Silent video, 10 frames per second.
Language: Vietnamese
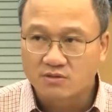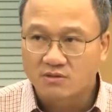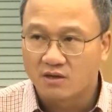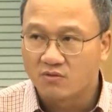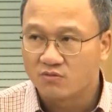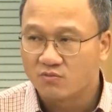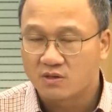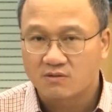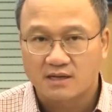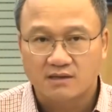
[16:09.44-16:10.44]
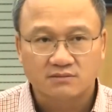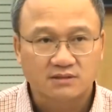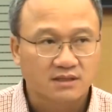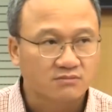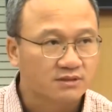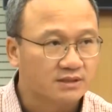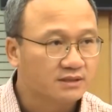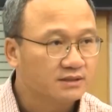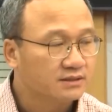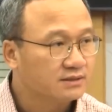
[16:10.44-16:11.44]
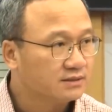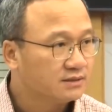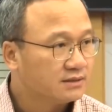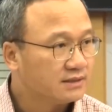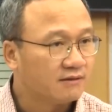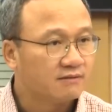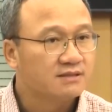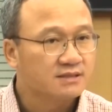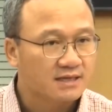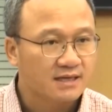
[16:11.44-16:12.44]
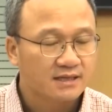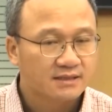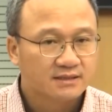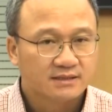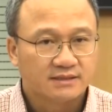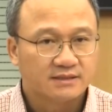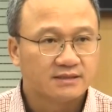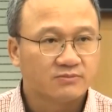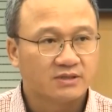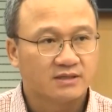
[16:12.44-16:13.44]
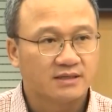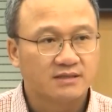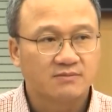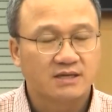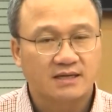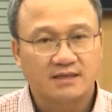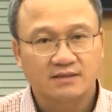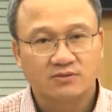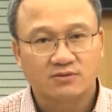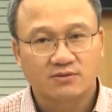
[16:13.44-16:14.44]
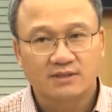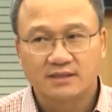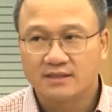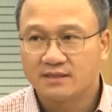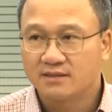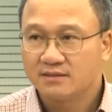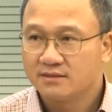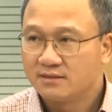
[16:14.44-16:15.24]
bảy tà, nàng pưng bón tang tộp, vầy pưng hái xè, phó hiền tang té lắc xưa. Nàng pưng bón